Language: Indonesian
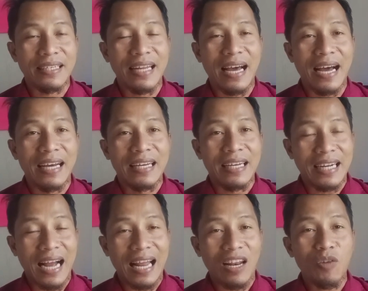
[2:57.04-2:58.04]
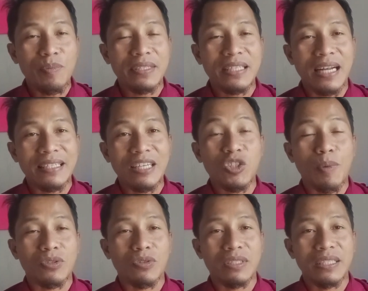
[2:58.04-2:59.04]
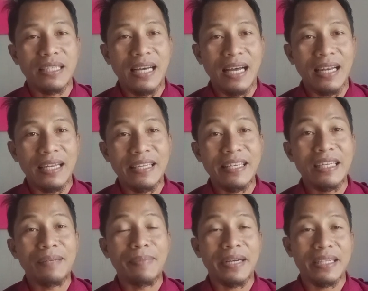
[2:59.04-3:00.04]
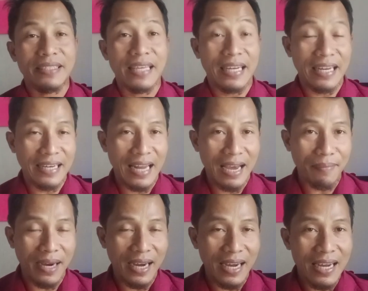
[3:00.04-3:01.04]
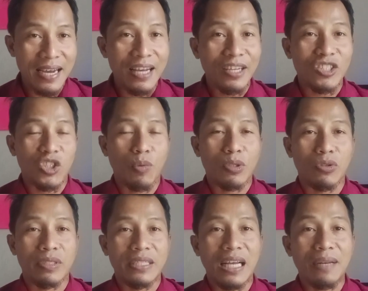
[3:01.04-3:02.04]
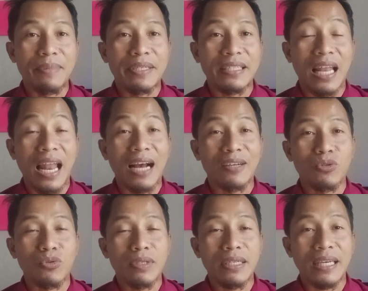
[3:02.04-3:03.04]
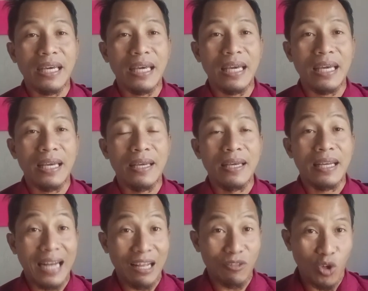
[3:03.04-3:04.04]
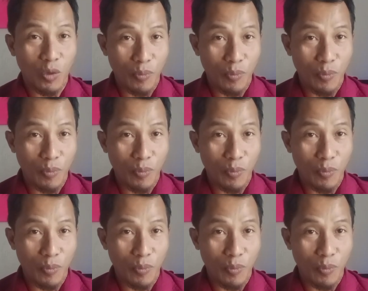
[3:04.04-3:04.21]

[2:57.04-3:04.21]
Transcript: Nah, kalau misalnya sobat sosial ingin mengecek nama, sobat sosial bisa langsung ke kantor